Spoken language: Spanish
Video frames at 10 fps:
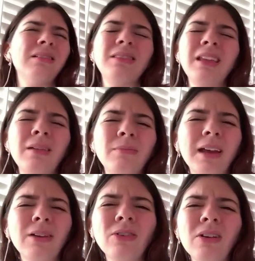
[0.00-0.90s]
dime,
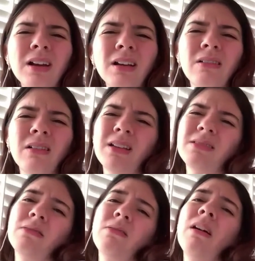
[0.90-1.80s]
¿qué uno gana con
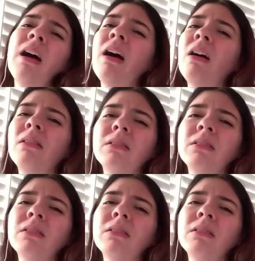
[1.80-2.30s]
eso? ¡Wow!